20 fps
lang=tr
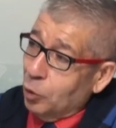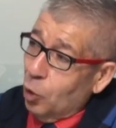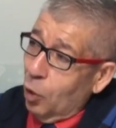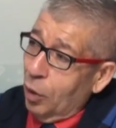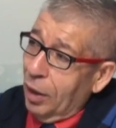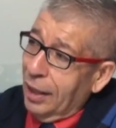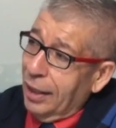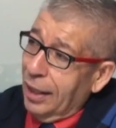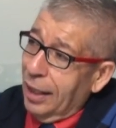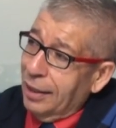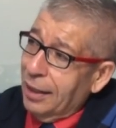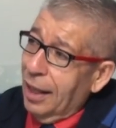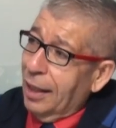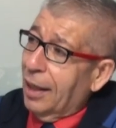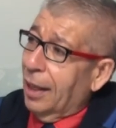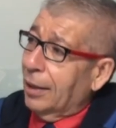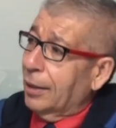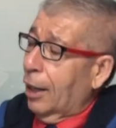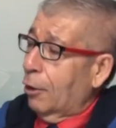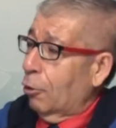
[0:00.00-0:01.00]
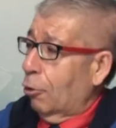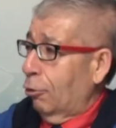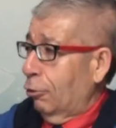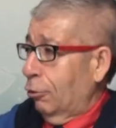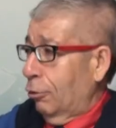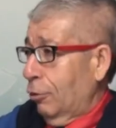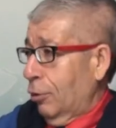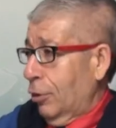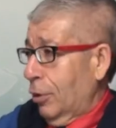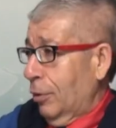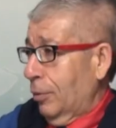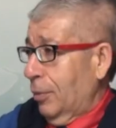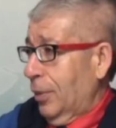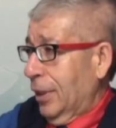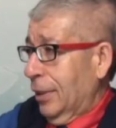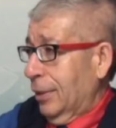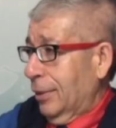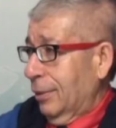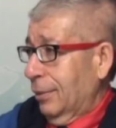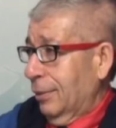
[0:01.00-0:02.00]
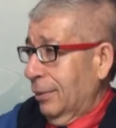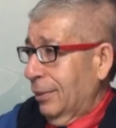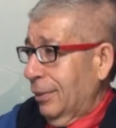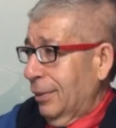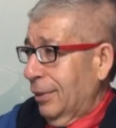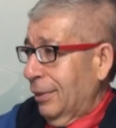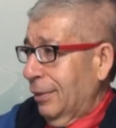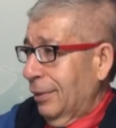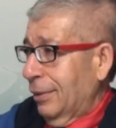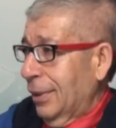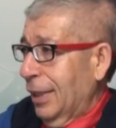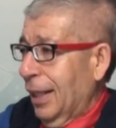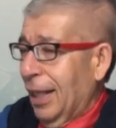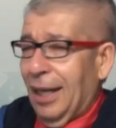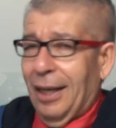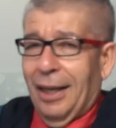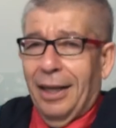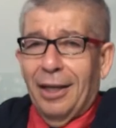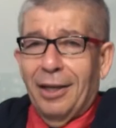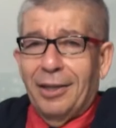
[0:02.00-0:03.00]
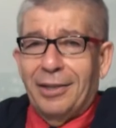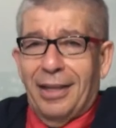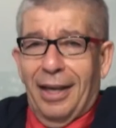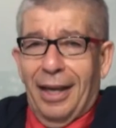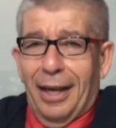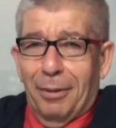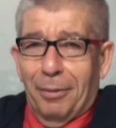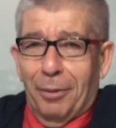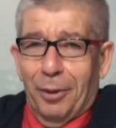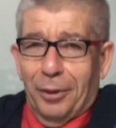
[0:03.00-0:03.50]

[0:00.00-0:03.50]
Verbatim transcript: Sonra neden aday olduğunu bir izleyelim